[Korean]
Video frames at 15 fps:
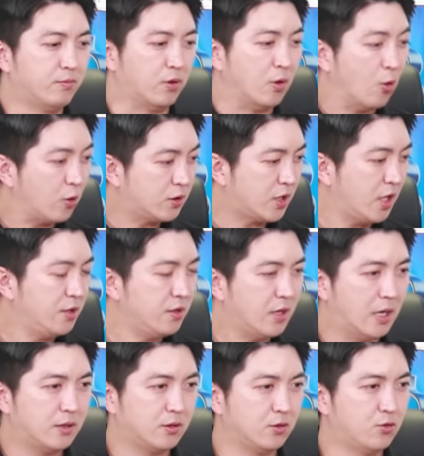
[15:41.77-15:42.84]
블록체인을
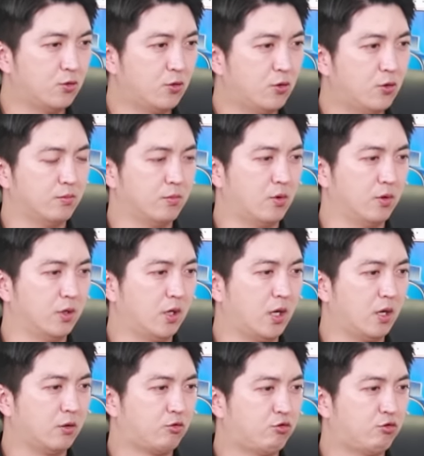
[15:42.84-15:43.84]
가지고 이게